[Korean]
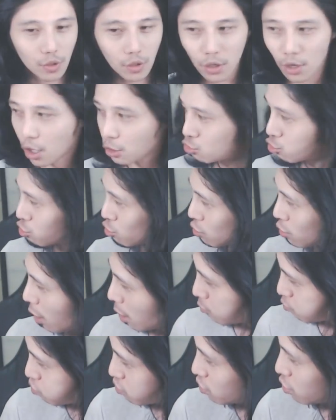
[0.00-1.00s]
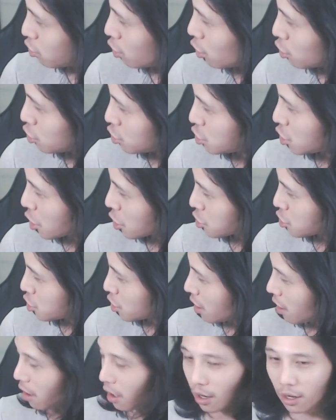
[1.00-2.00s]
애국가 불러 이
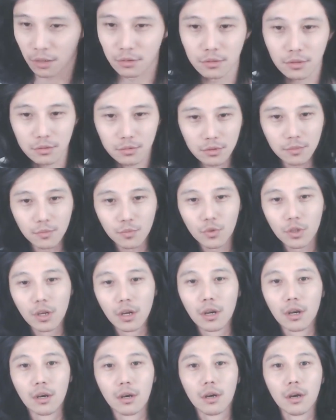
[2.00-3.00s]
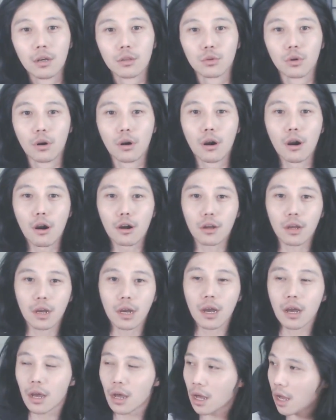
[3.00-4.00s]
새끼야. 동해물과
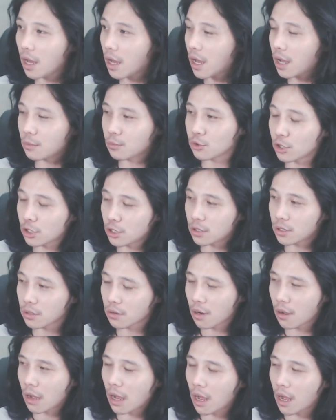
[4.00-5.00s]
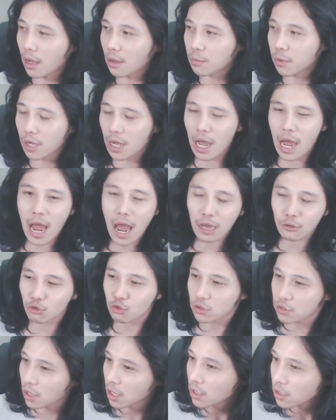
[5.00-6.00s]

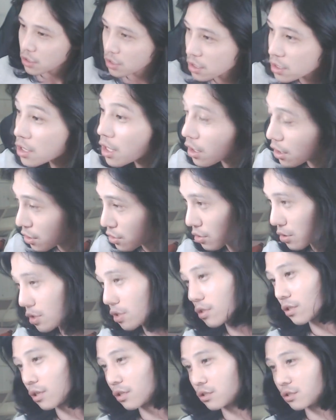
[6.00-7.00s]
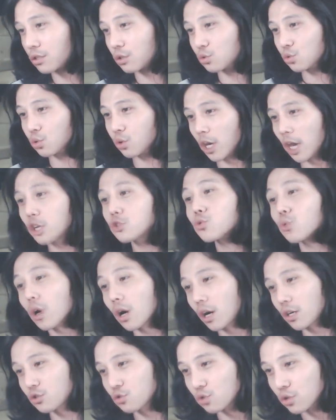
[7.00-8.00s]
백두산 진짜 이랬어 진짜 진짜 개
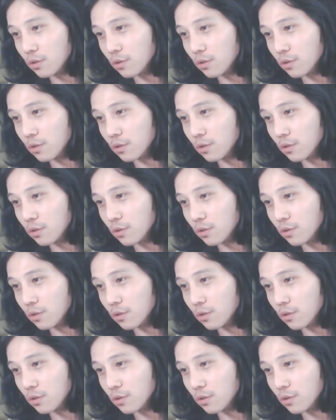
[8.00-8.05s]
쫄아가지고